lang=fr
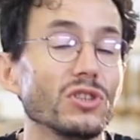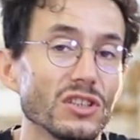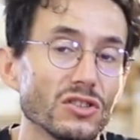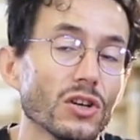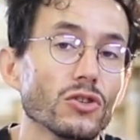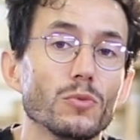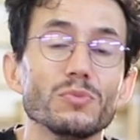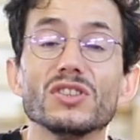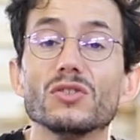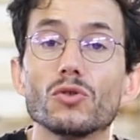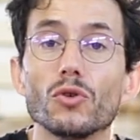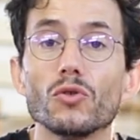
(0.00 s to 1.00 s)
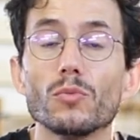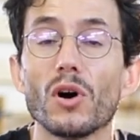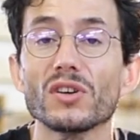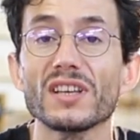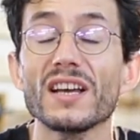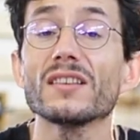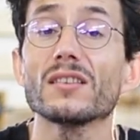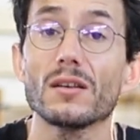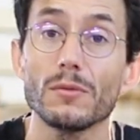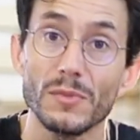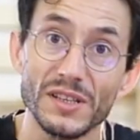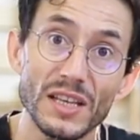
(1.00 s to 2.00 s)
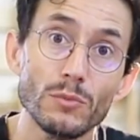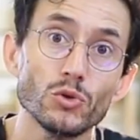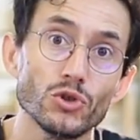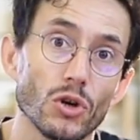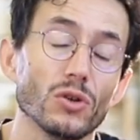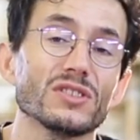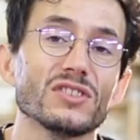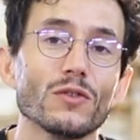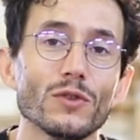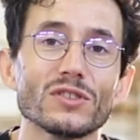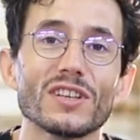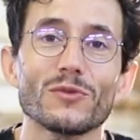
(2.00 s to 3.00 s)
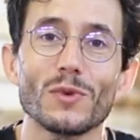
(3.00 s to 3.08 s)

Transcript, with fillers: des sortes de petits tenons mortaises, mais débouchants. Si on veut que ça